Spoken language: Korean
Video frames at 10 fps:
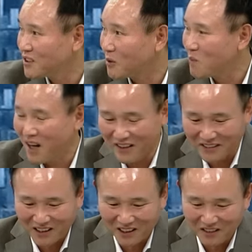전망을
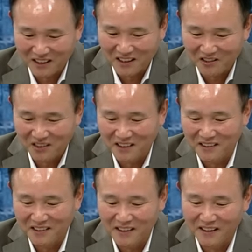했다라고 얘기할 수가
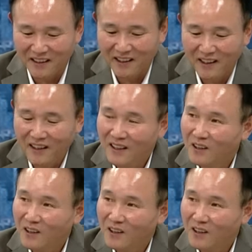있는데 오. 어.